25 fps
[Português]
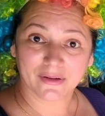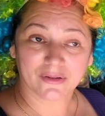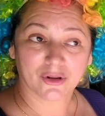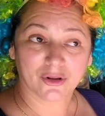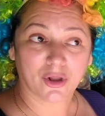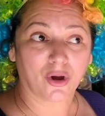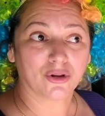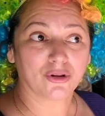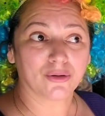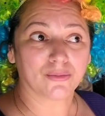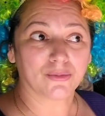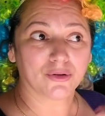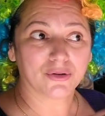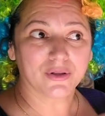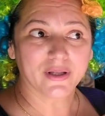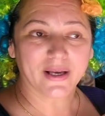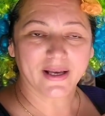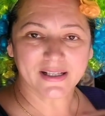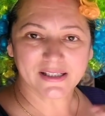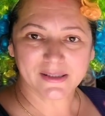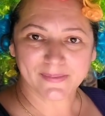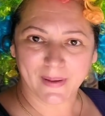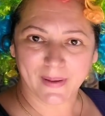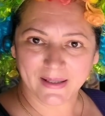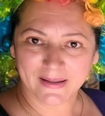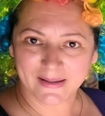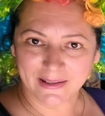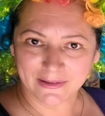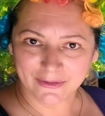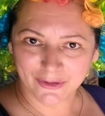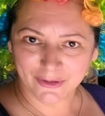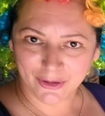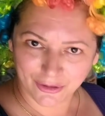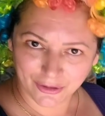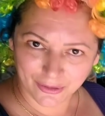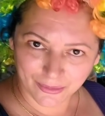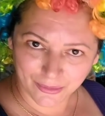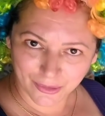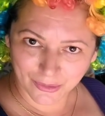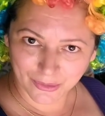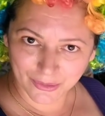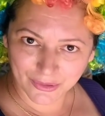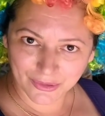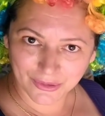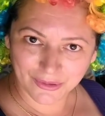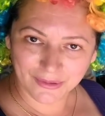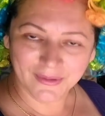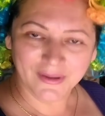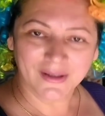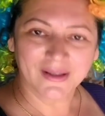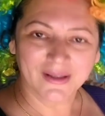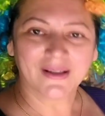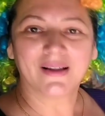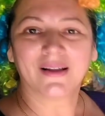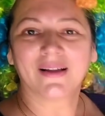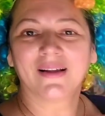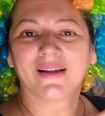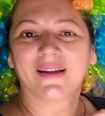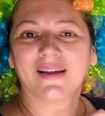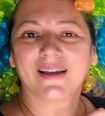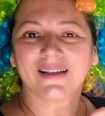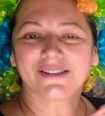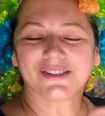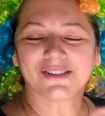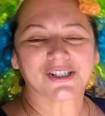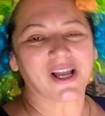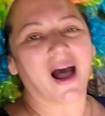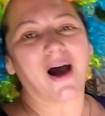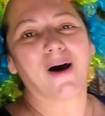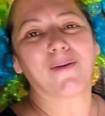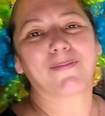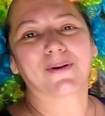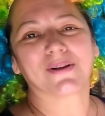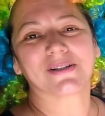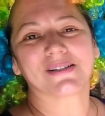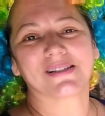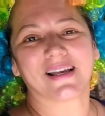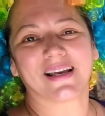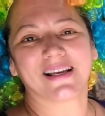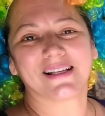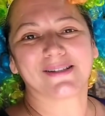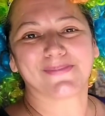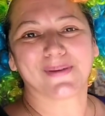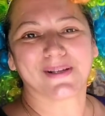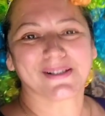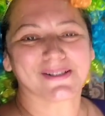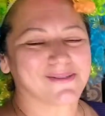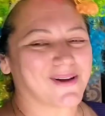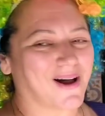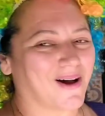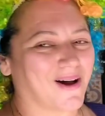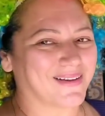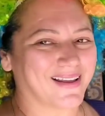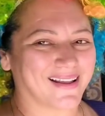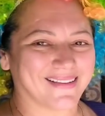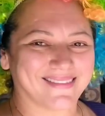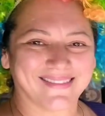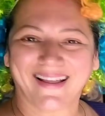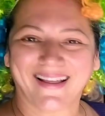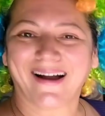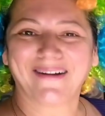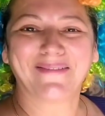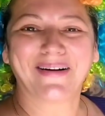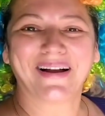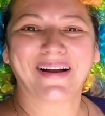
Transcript: E todo mundo respeitando todo mundo. E tchau pra vocês, pessoal. E até